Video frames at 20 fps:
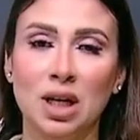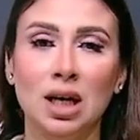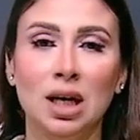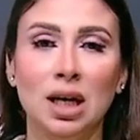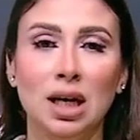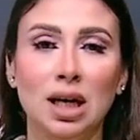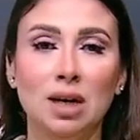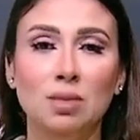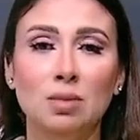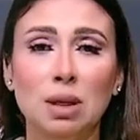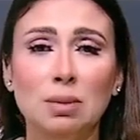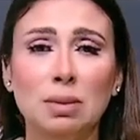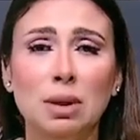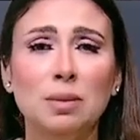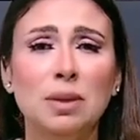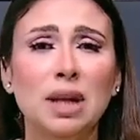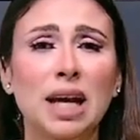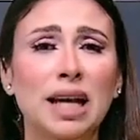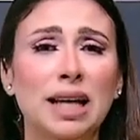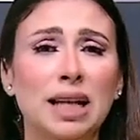الملبن
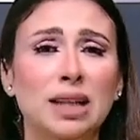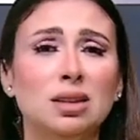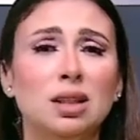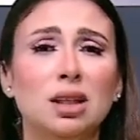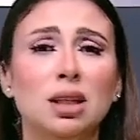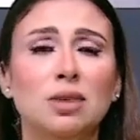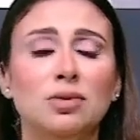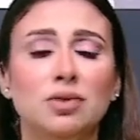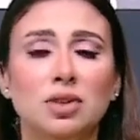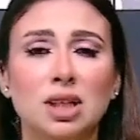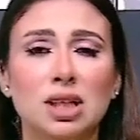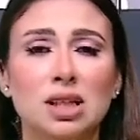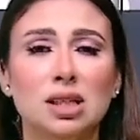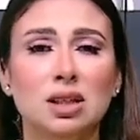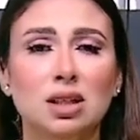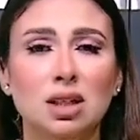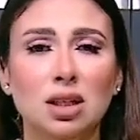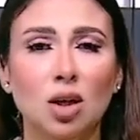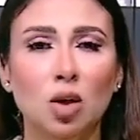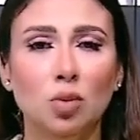من الحاجات اللي في ناس
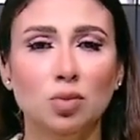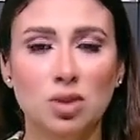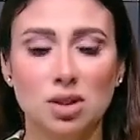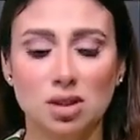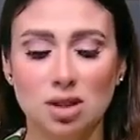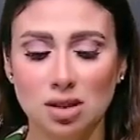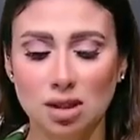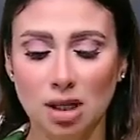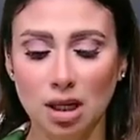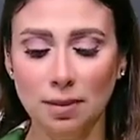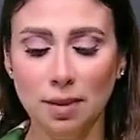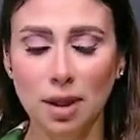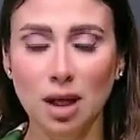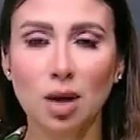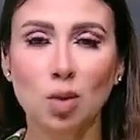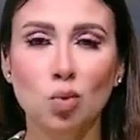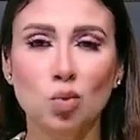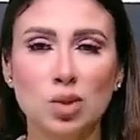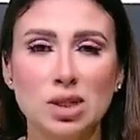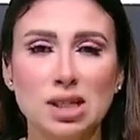كتير قوي
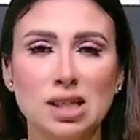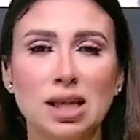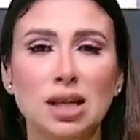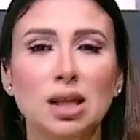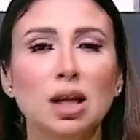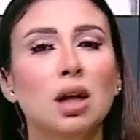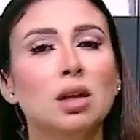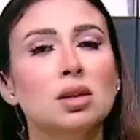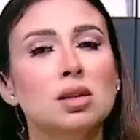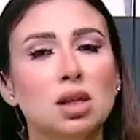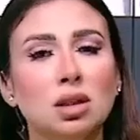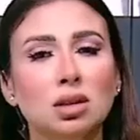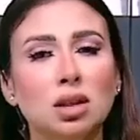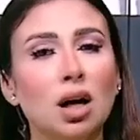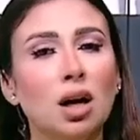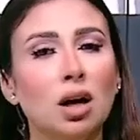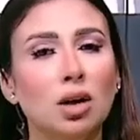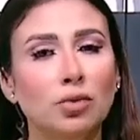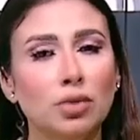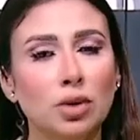بتستصعبها وازاي
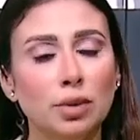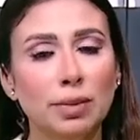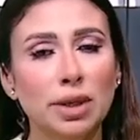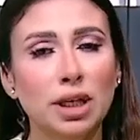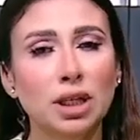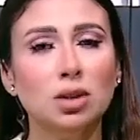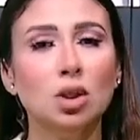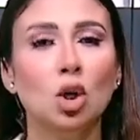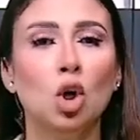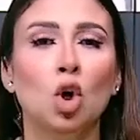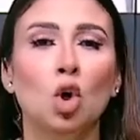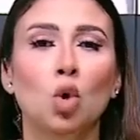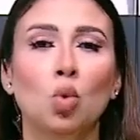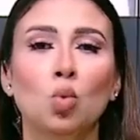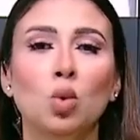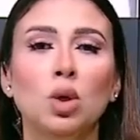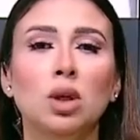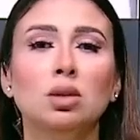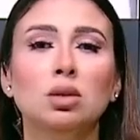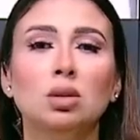هنصنعها في البيت
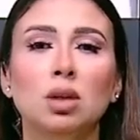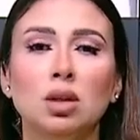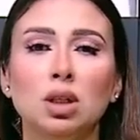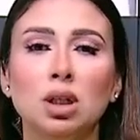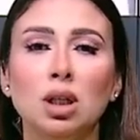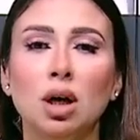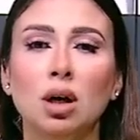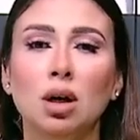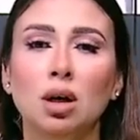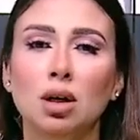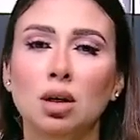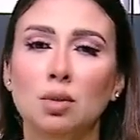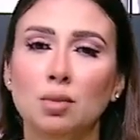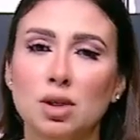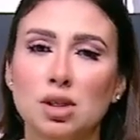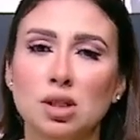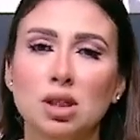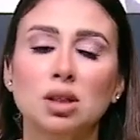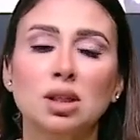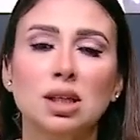وايه الطريقه
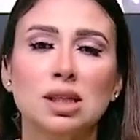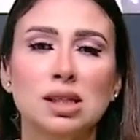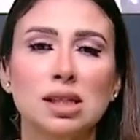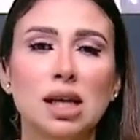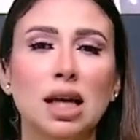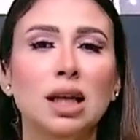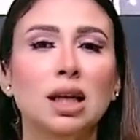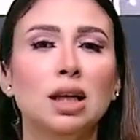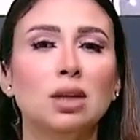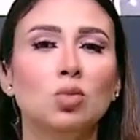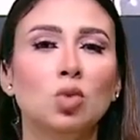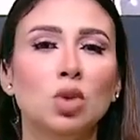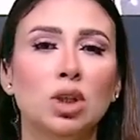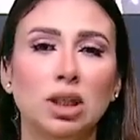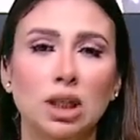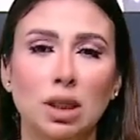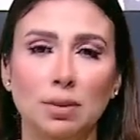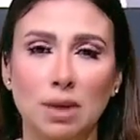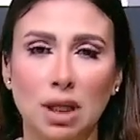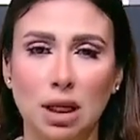البسيطه السهله اللي
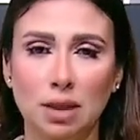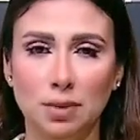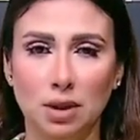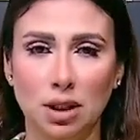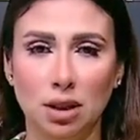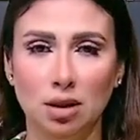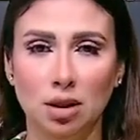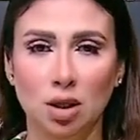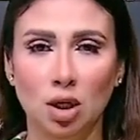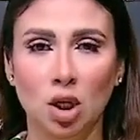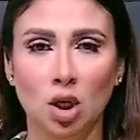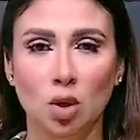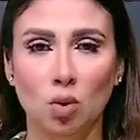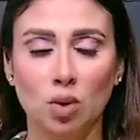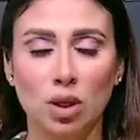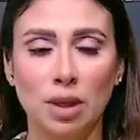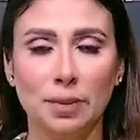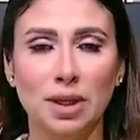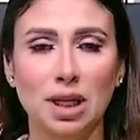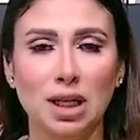ممكن نعملها بيها
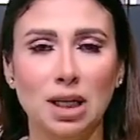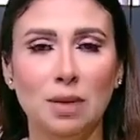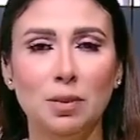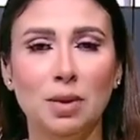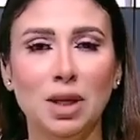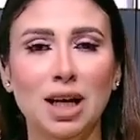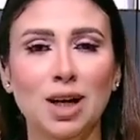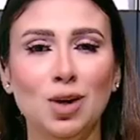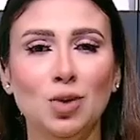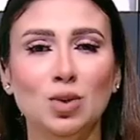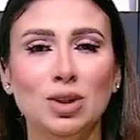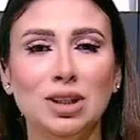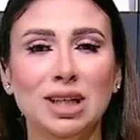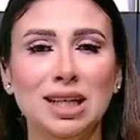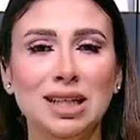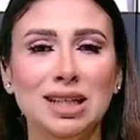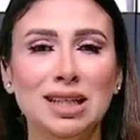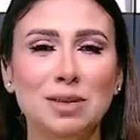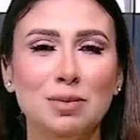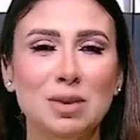وكمان هنعمل حلو
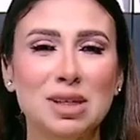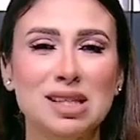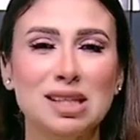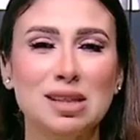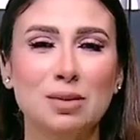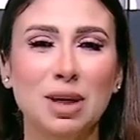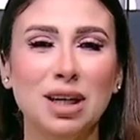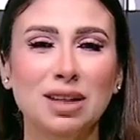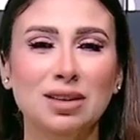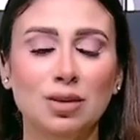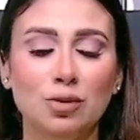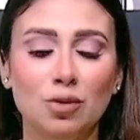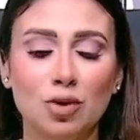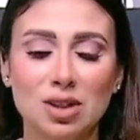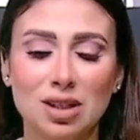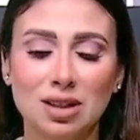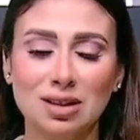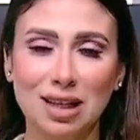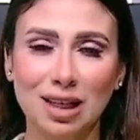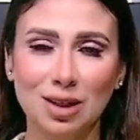تاني بس بعد
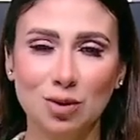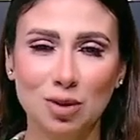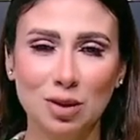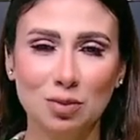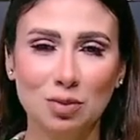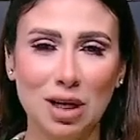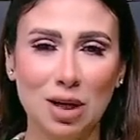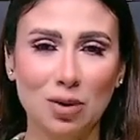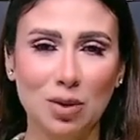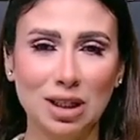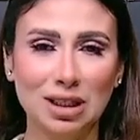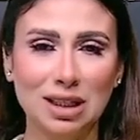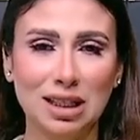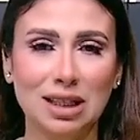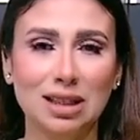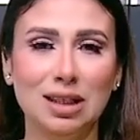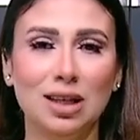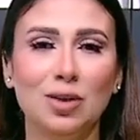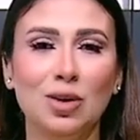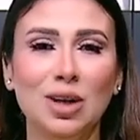الفاصل تعالوا نبدا واحده
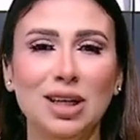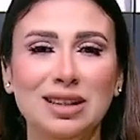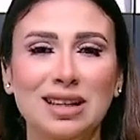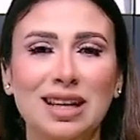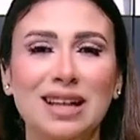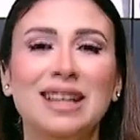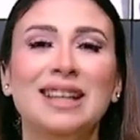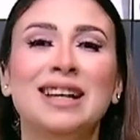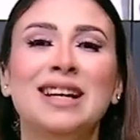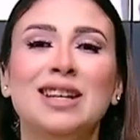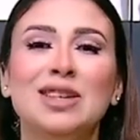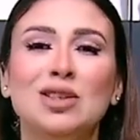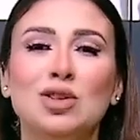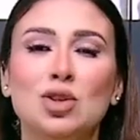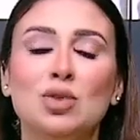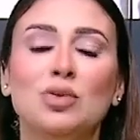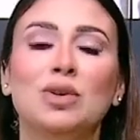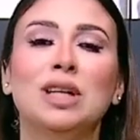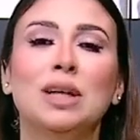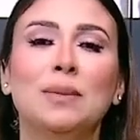كده واحده
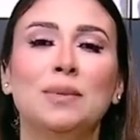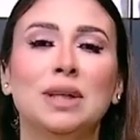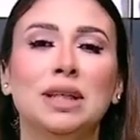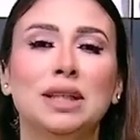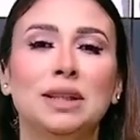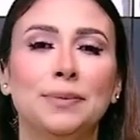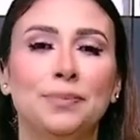نشوف هنعمل ايه